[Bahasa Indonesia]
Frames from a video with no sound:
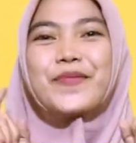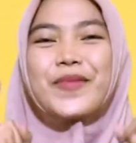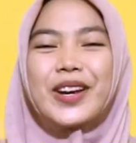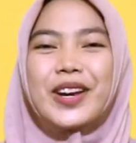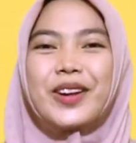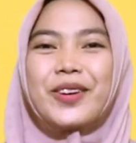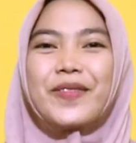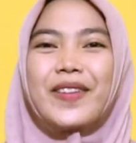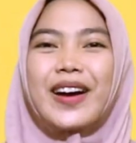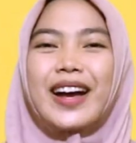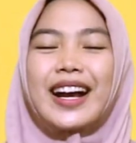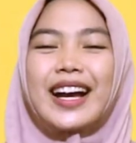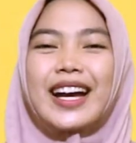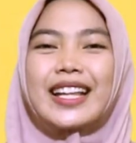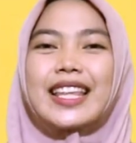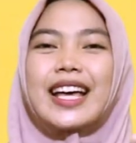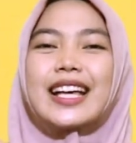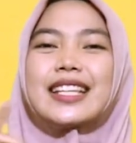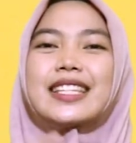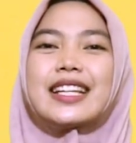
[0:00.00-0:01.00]
benar
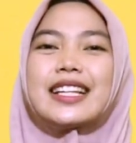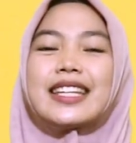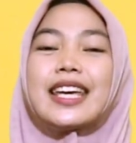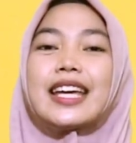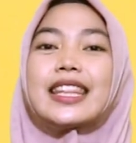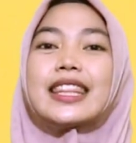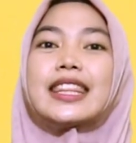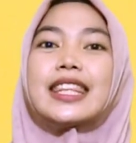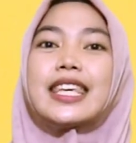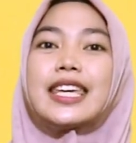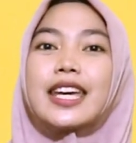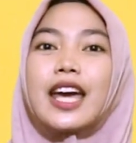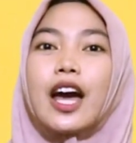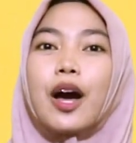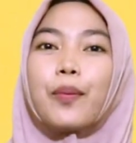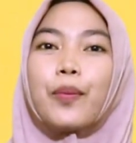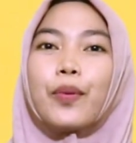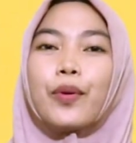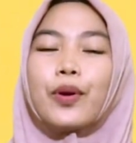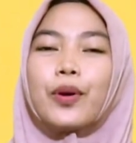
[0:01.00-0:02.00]
banget hasilnya 34.